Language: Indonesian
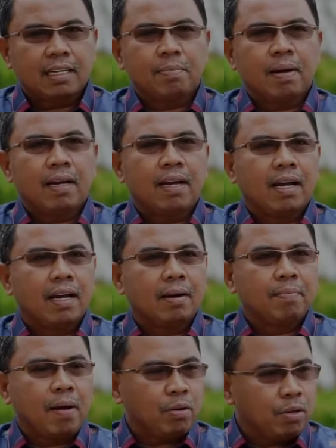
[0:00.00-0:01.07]
kepada
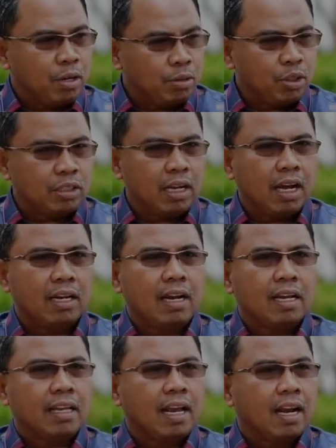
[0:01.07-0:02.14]
Pak Rudi khususnya
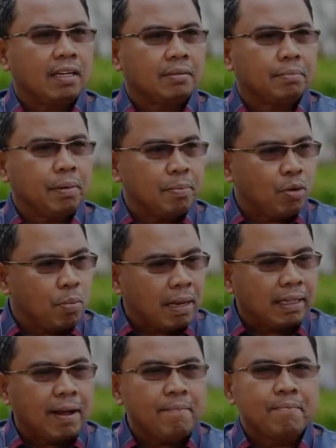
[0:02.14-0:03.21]
jajaran Pemko
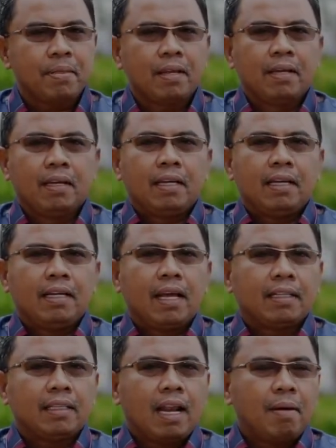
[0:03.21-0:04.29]
Batam
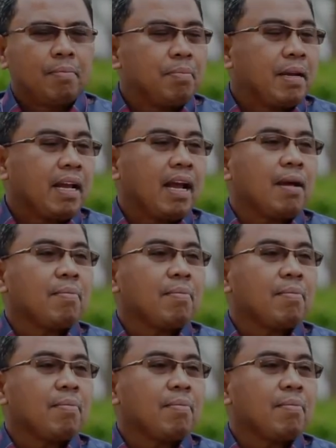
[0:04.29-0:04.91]
yang telah memberikan